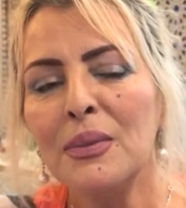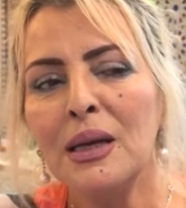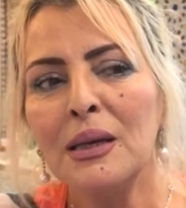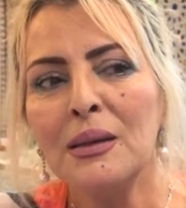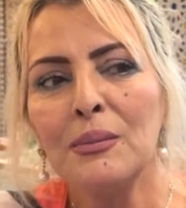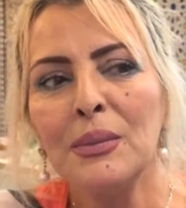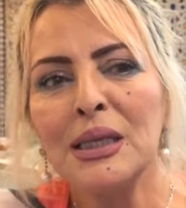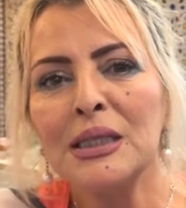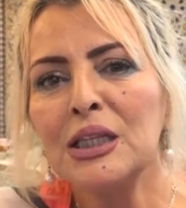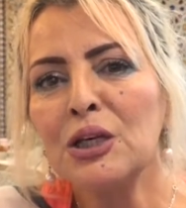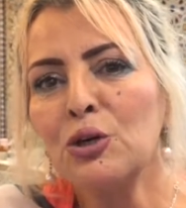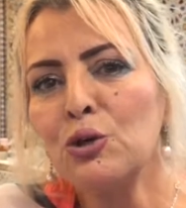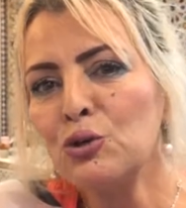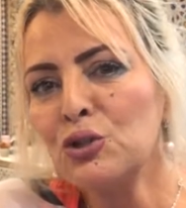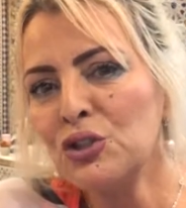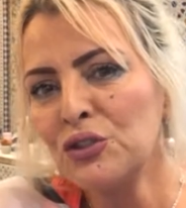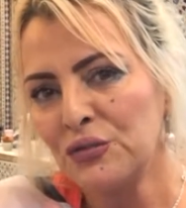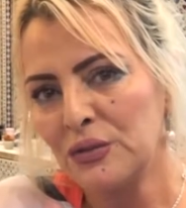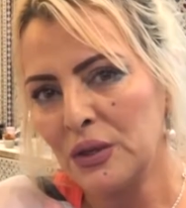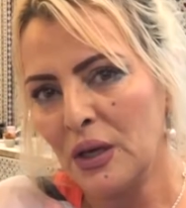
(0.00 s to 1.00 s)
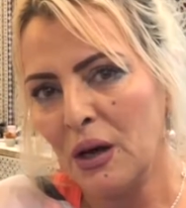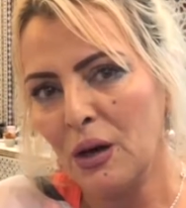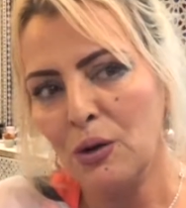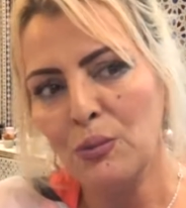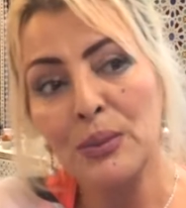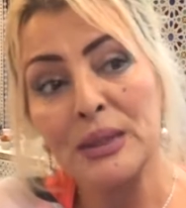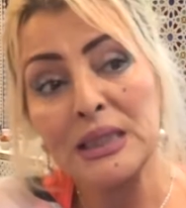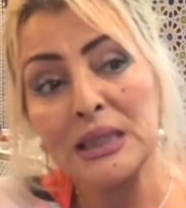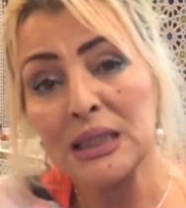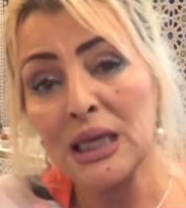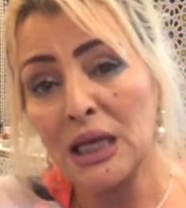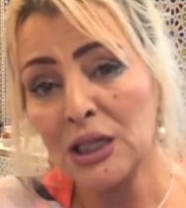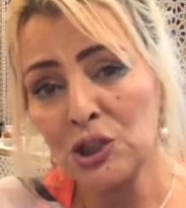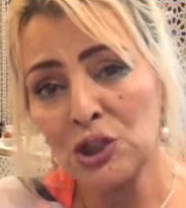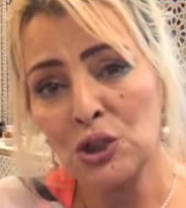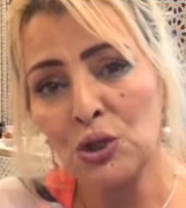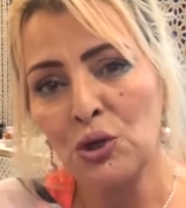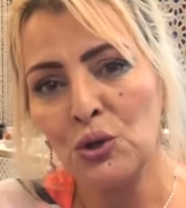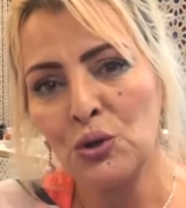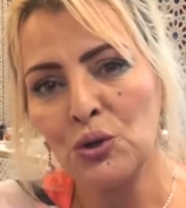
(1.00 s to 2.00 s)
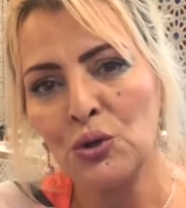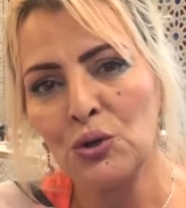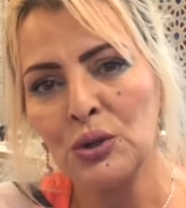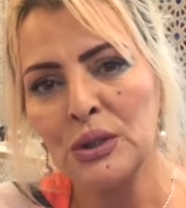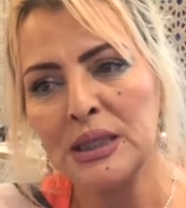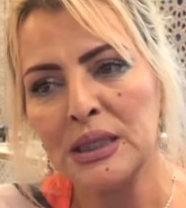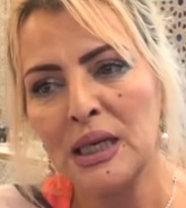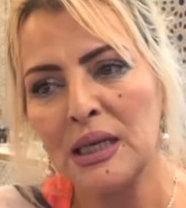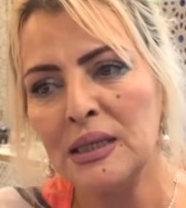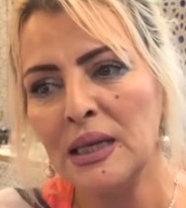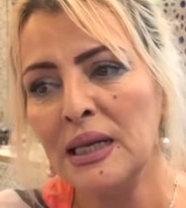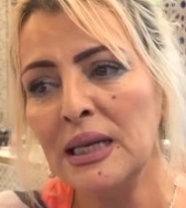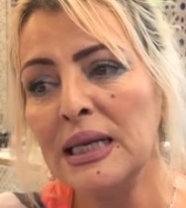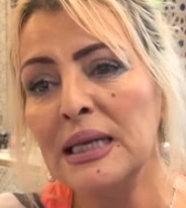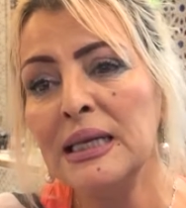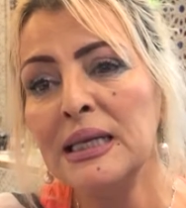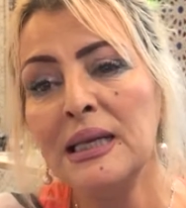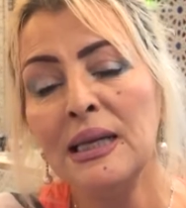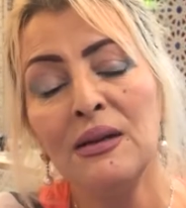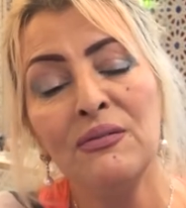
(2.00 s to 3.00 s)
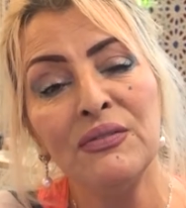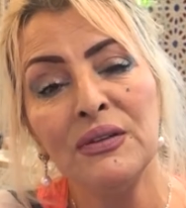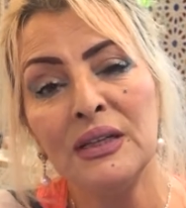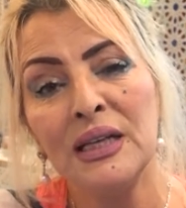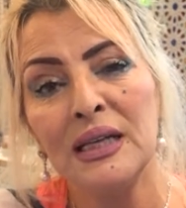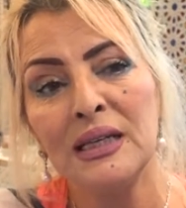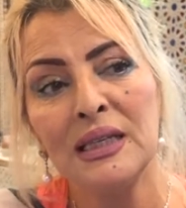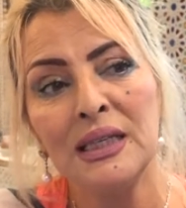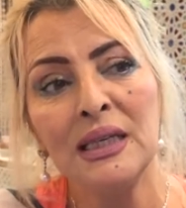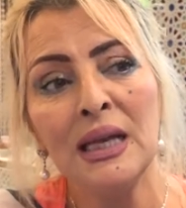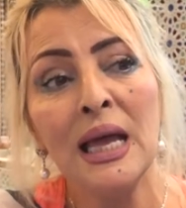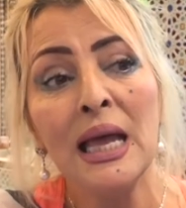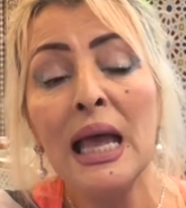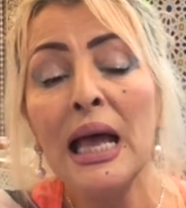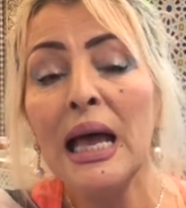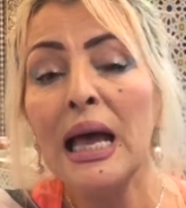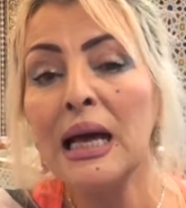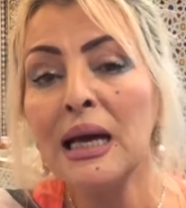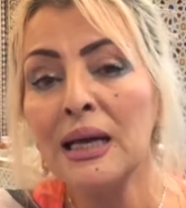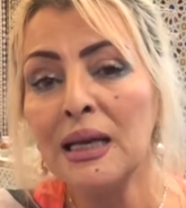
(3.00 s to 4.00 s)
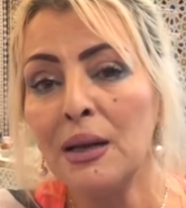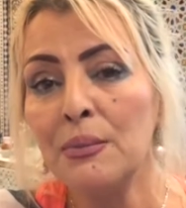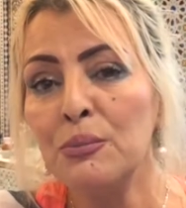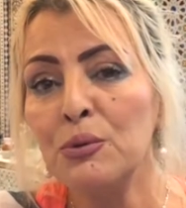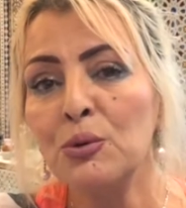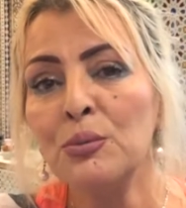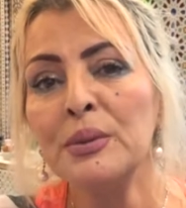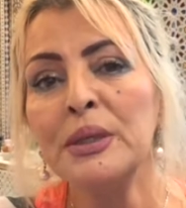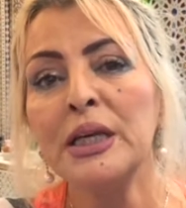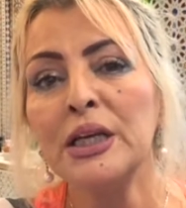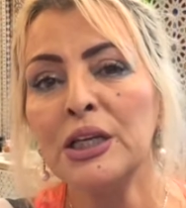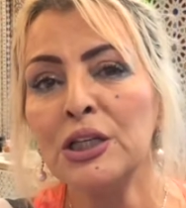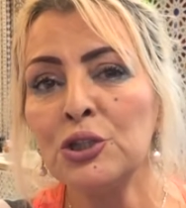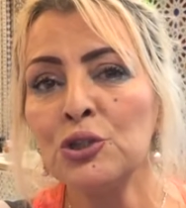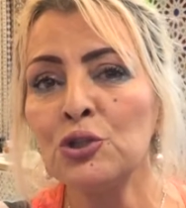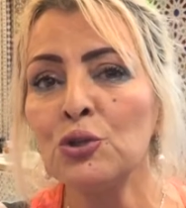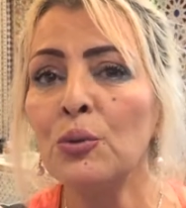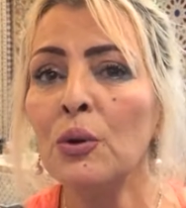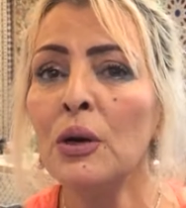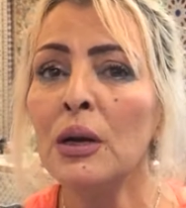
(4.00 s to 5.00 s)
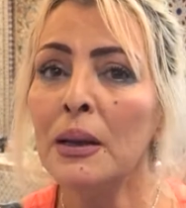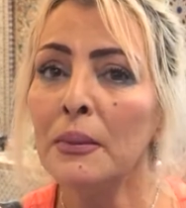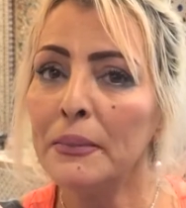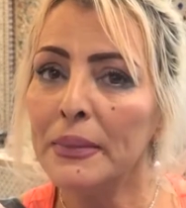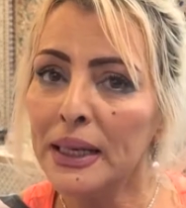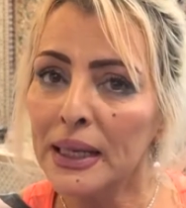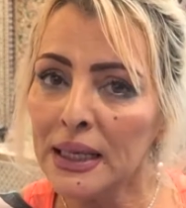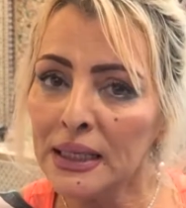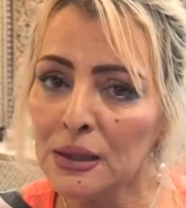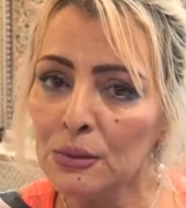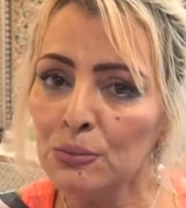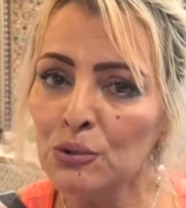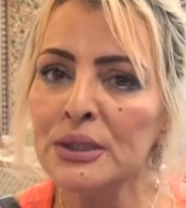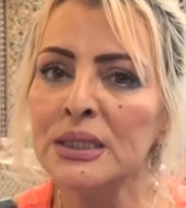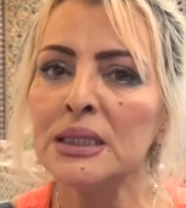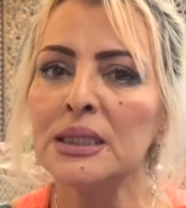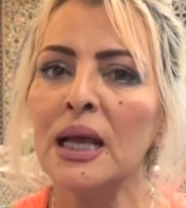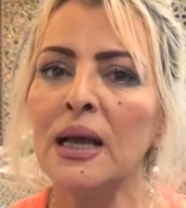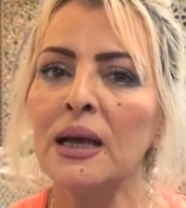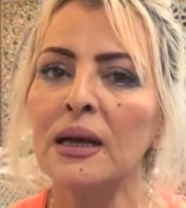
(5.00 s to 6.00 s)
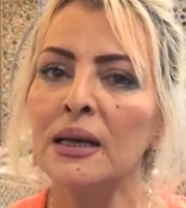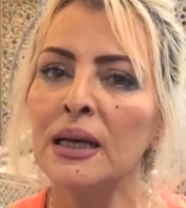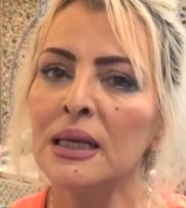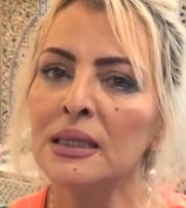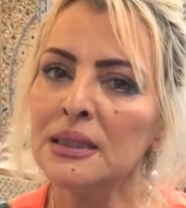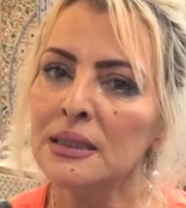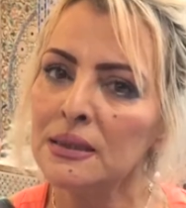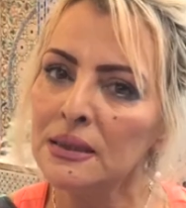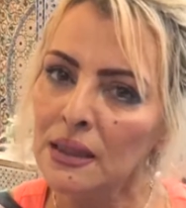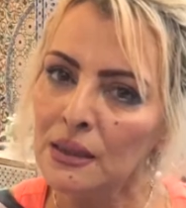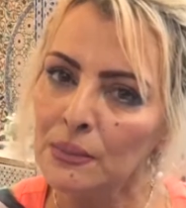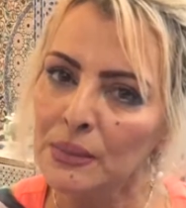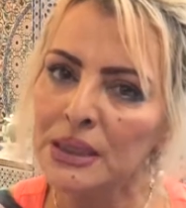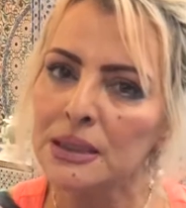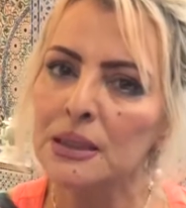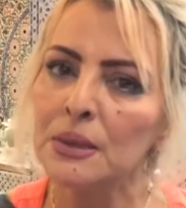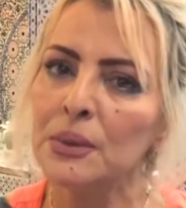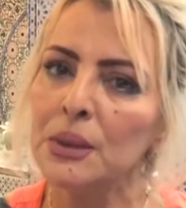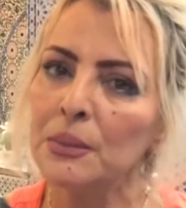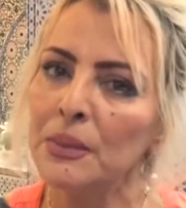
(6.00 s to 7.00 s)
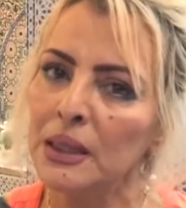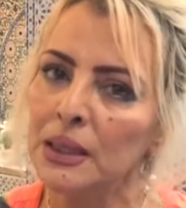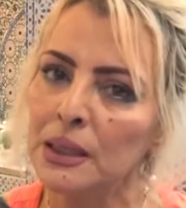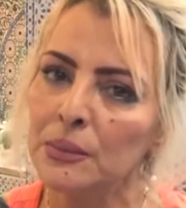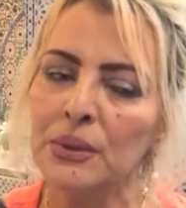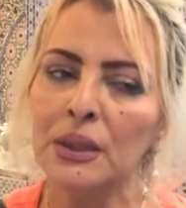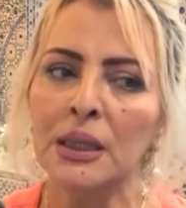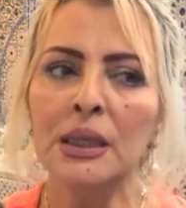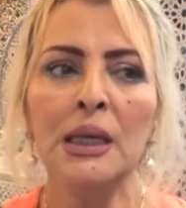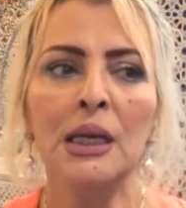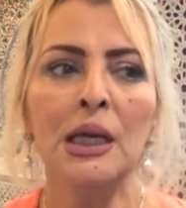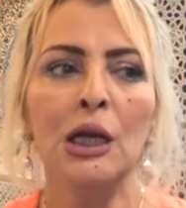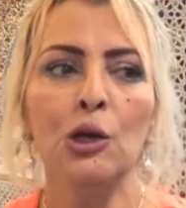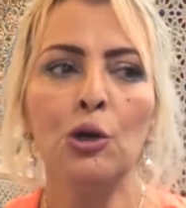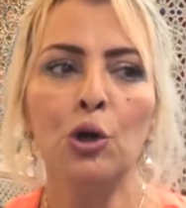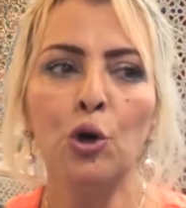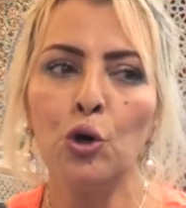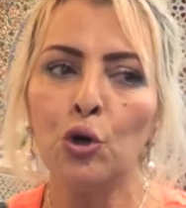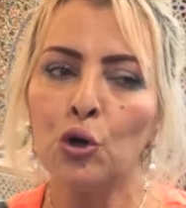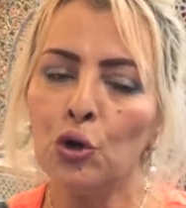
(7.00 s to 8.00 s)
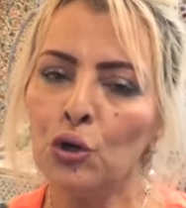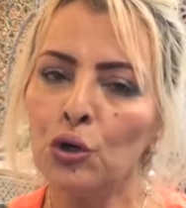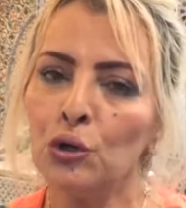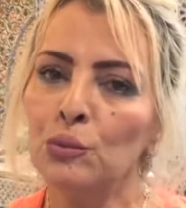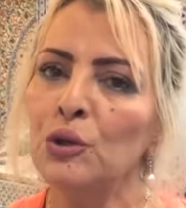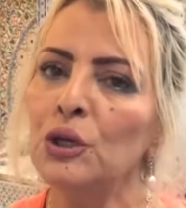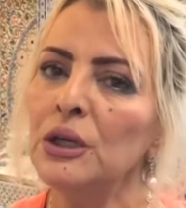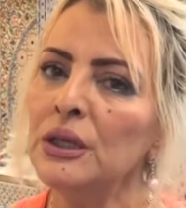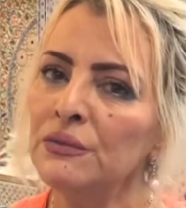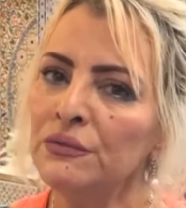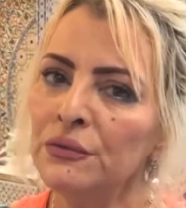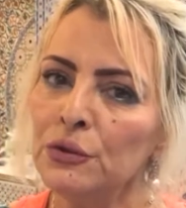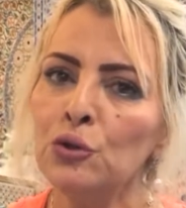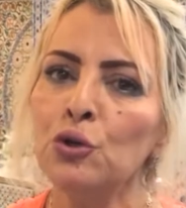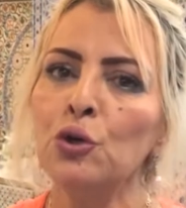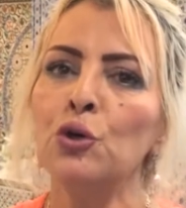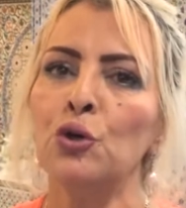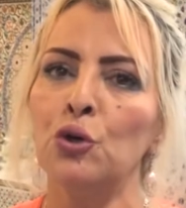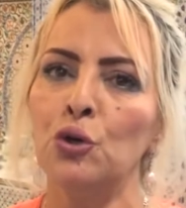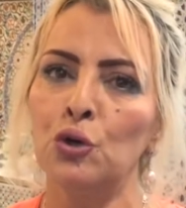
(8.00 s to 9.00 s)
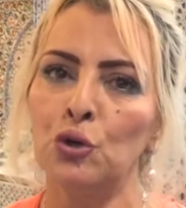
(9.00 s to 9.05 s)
ما نضيعوش فيها وما تقاش الحقوق ديالنا لان الفنانين اغلبهم كيعيشوا من هذه المستحقات ديال المكتب المغربي حقوق المؤلفين والحقوق